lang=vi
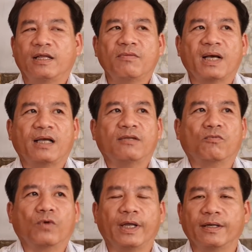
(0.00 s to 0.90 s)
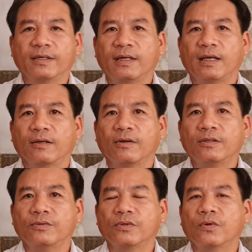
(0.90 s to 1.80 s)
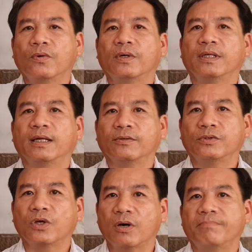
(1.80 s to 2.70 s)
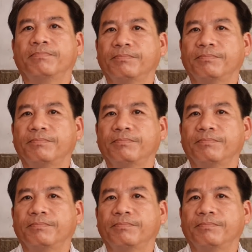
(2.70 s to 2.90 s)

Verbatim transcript: nếu mà ở vùng huyện là có nuôi cua và nuôi tôm